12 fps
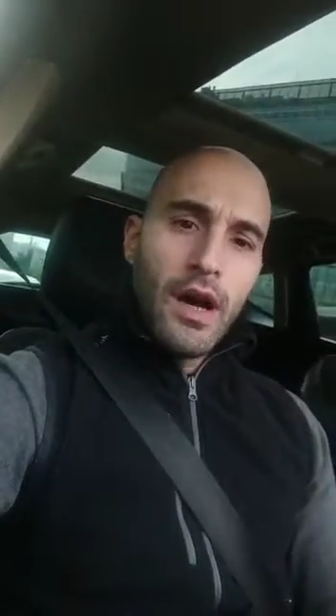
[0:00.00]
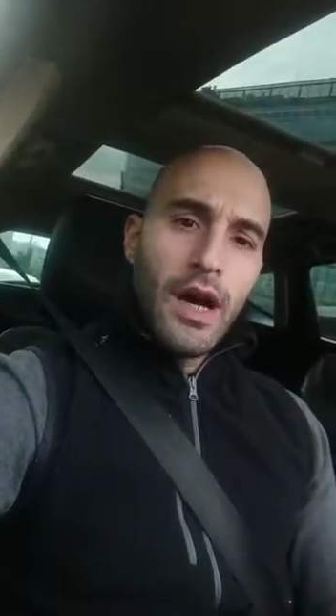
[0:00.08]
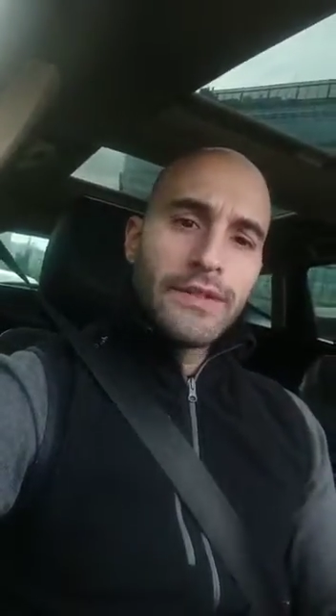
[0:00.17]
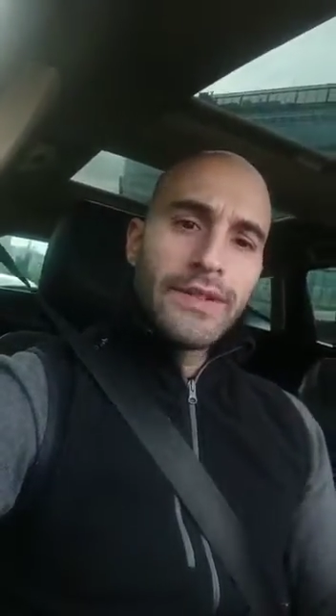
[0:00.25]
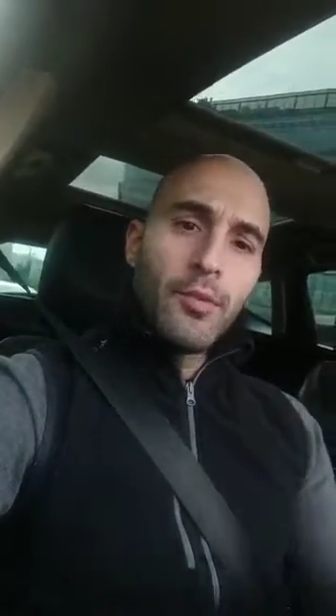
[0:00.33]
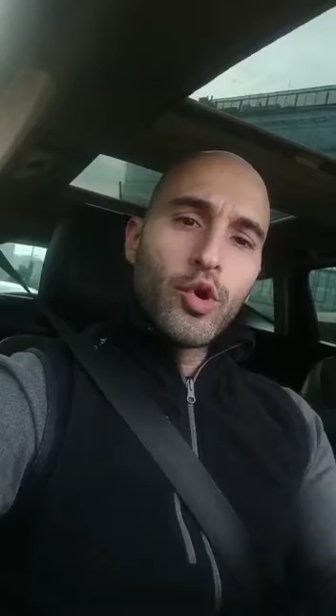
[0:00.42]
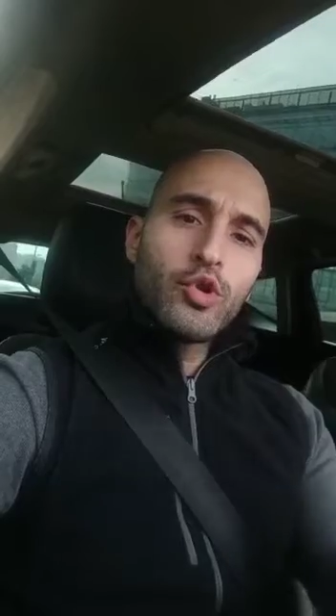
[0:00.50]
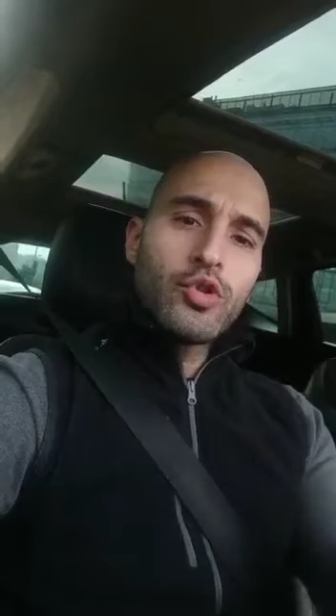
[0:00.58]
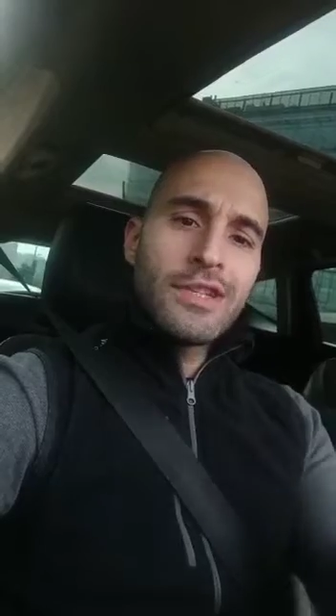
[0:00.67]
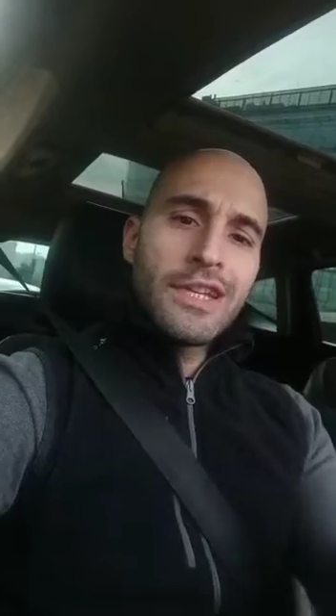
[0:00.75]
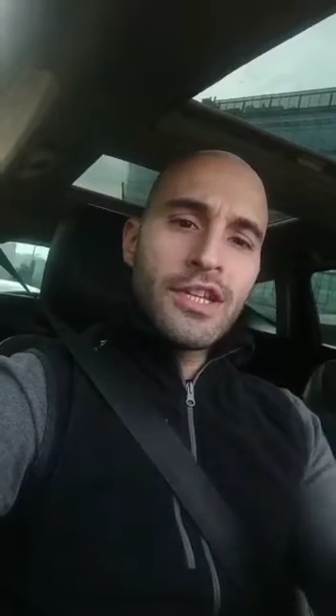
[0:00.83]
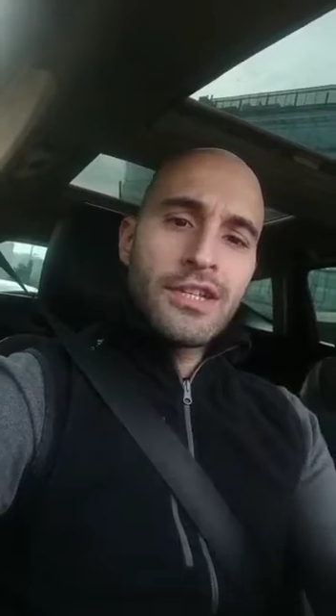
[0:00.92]
Adam
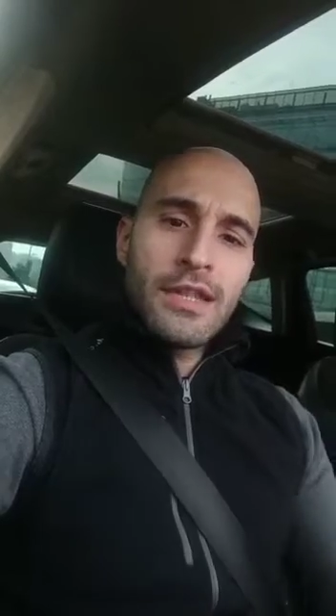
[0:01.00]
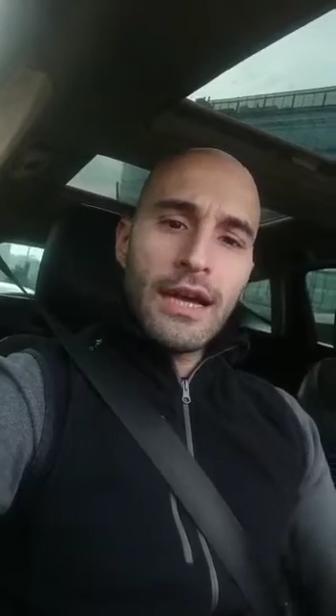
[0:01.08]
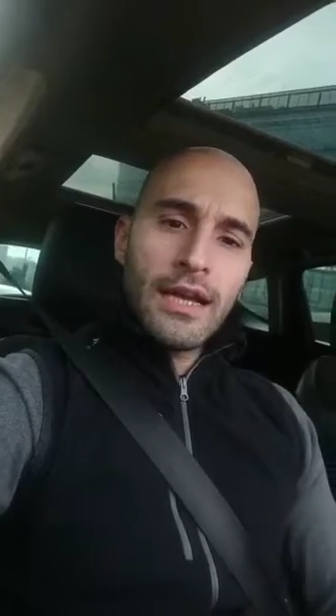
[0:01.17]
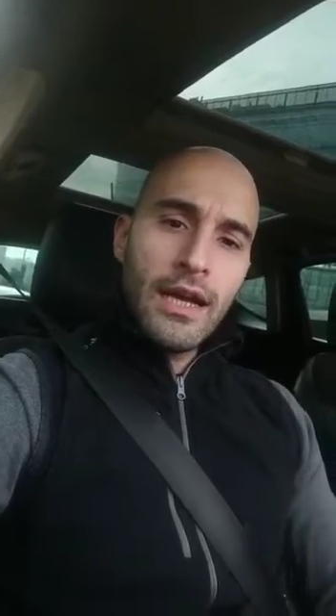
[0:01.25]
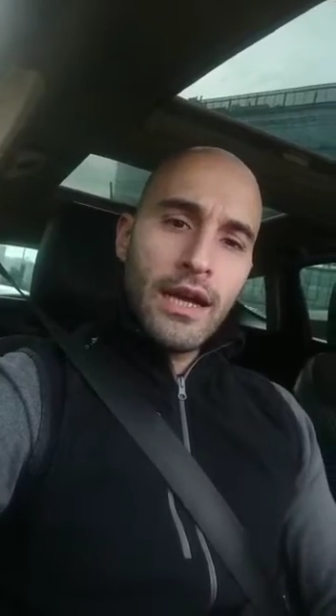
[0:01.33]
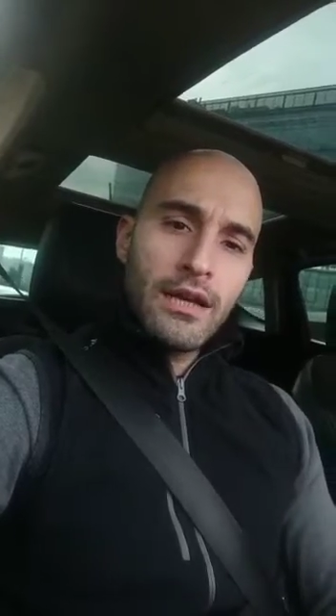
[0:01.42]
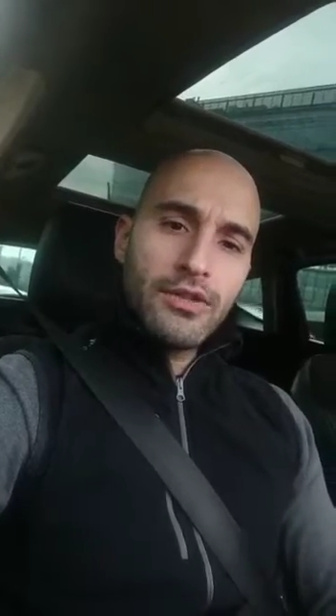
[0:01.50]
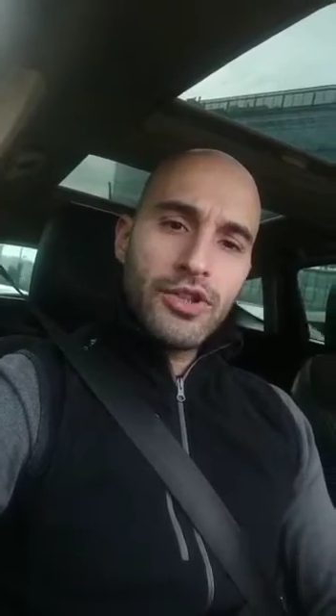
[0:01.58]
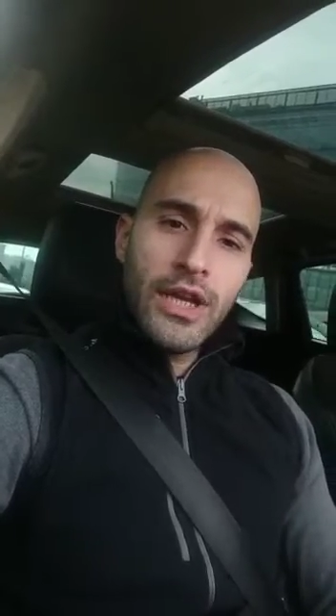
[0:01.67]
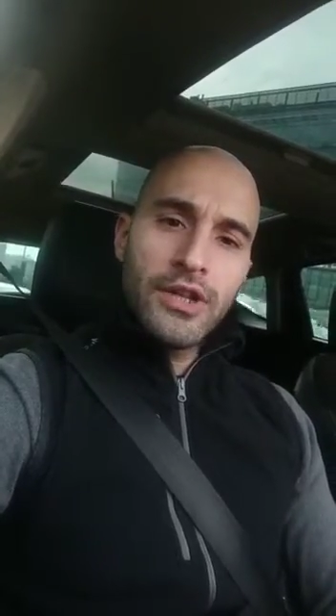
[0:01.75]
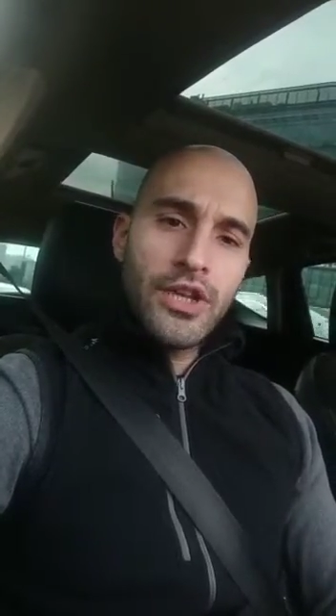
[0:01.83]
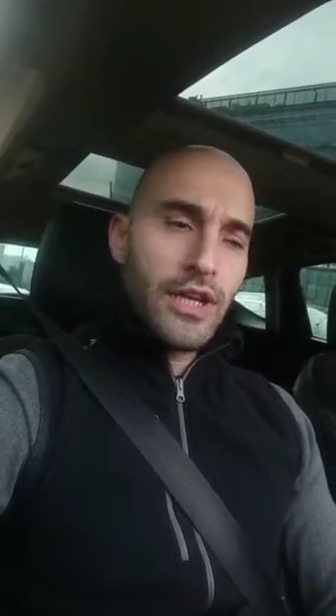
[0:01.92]
38 dakika
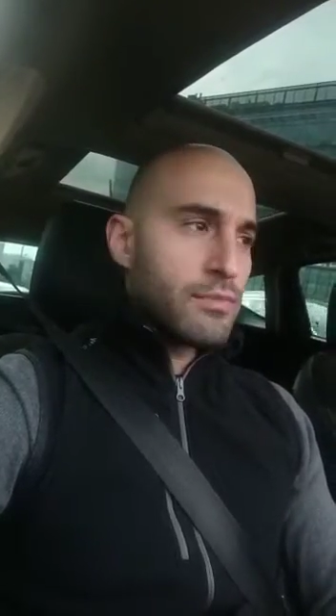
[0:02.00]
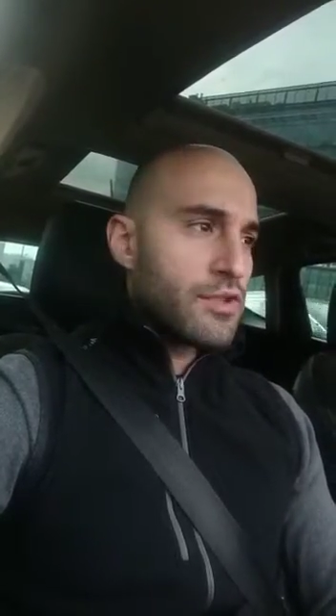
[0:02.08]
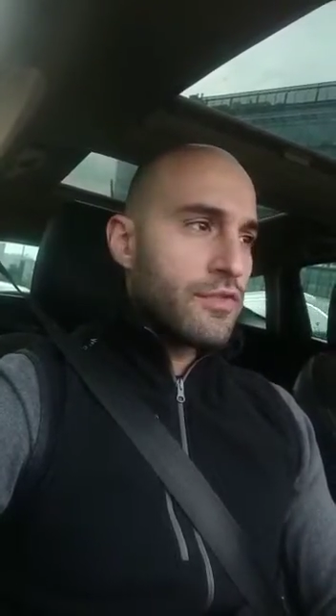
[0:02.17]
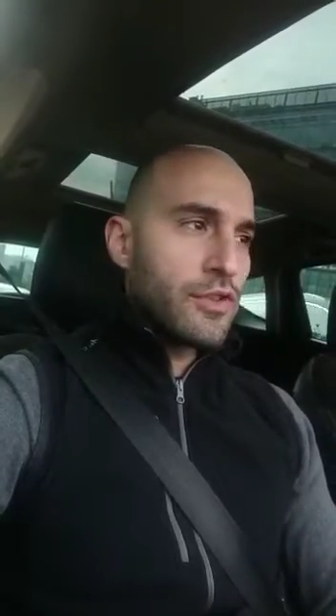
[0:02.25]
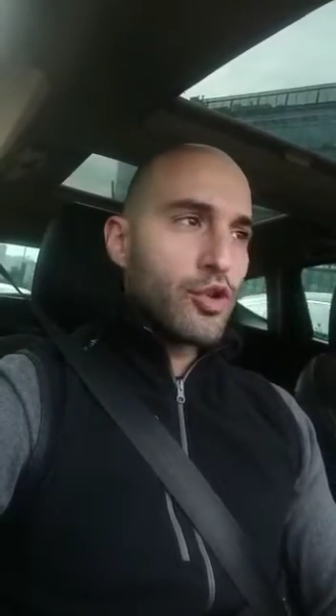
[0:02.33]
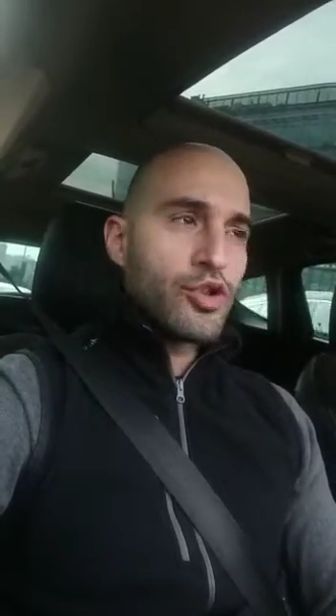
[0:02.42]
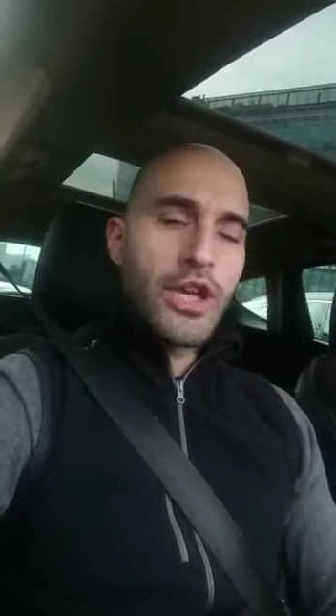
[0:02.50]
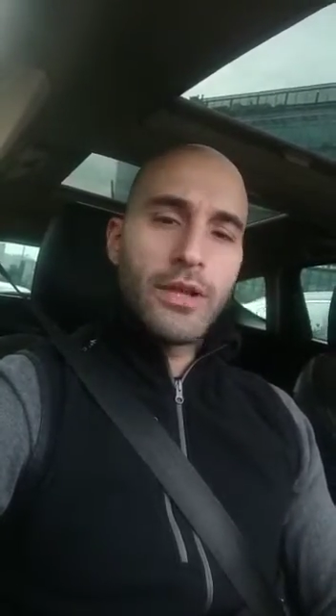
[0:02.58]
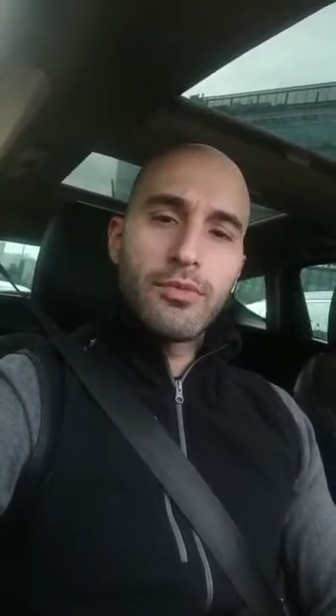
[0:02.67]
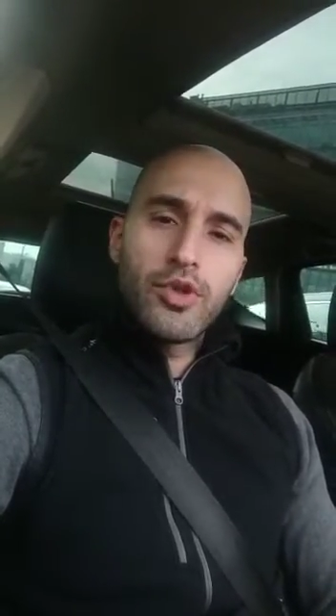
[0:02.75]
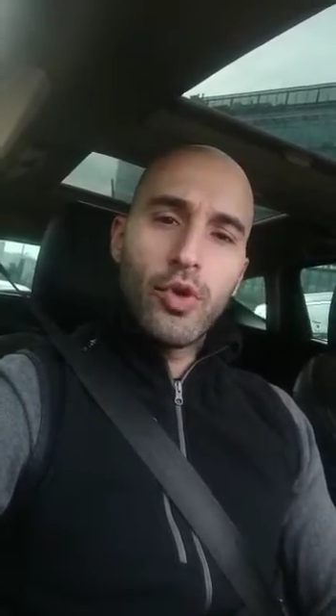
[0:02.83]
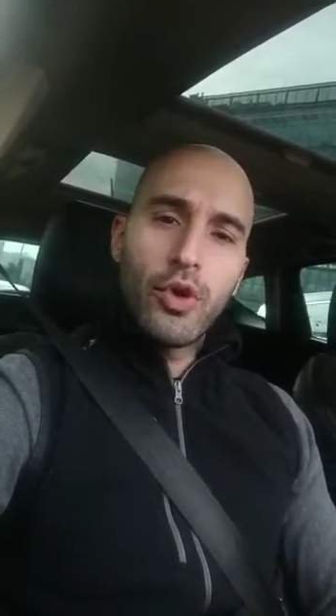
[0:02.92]
şey çekmiş, video
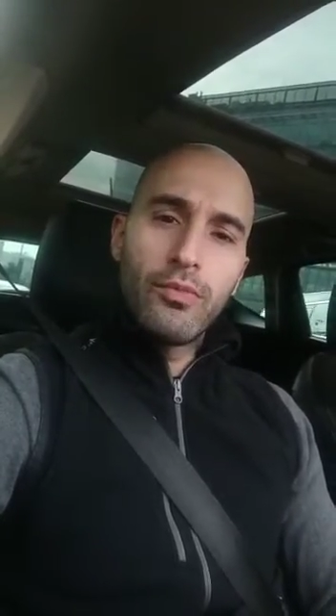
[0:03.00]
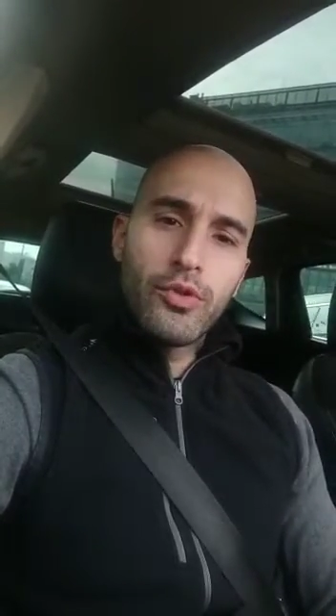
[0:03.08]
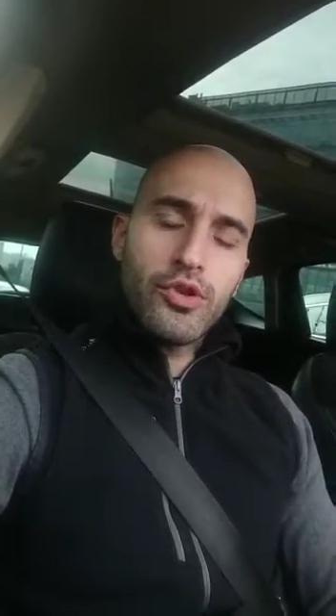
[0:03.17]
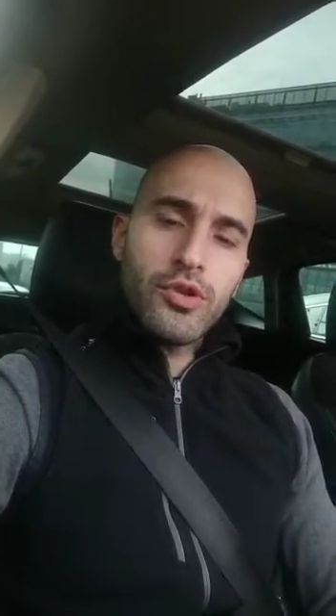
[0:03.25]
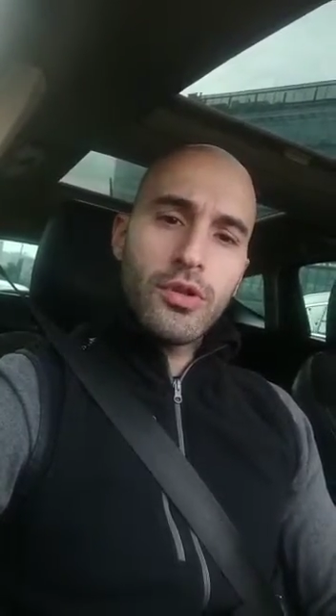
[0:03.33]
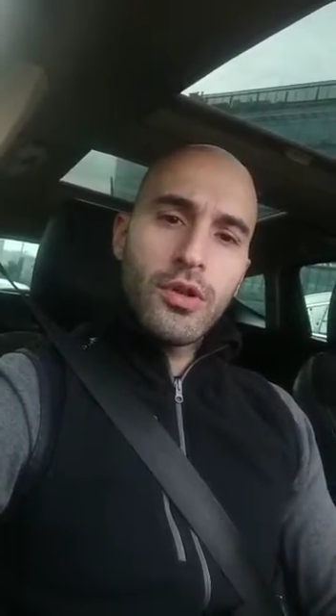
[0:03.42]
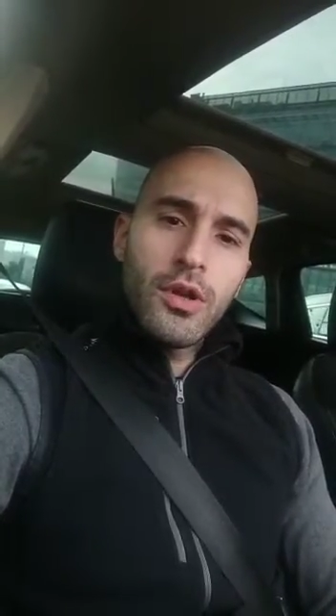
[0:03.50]
çekmiş koymuş.